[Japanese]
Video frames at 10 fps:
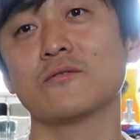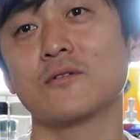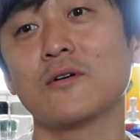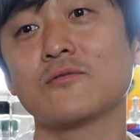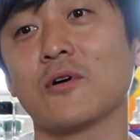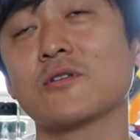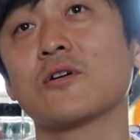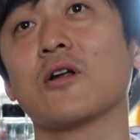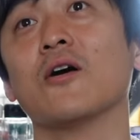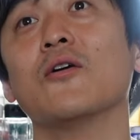38
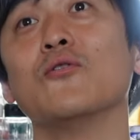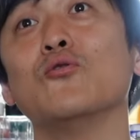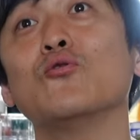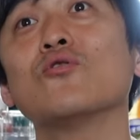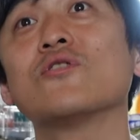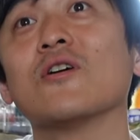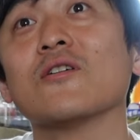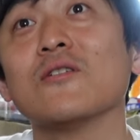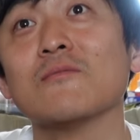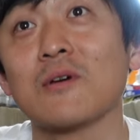だから許してあ
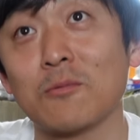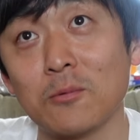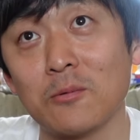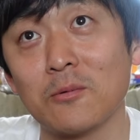げてるんだろ